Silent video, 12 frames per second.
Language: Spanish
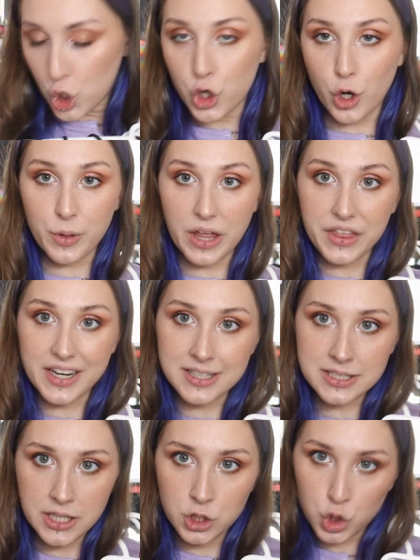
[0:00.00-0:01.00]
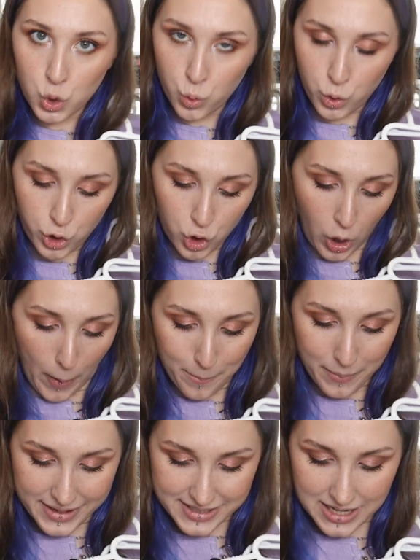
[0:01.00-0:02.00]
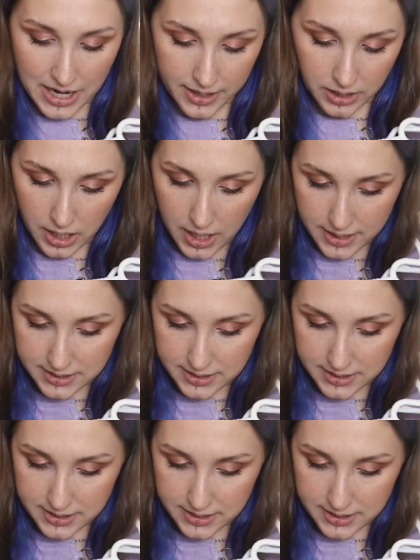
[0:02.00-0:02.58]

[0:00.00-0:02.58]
No voy a hacer esta introducción más larga,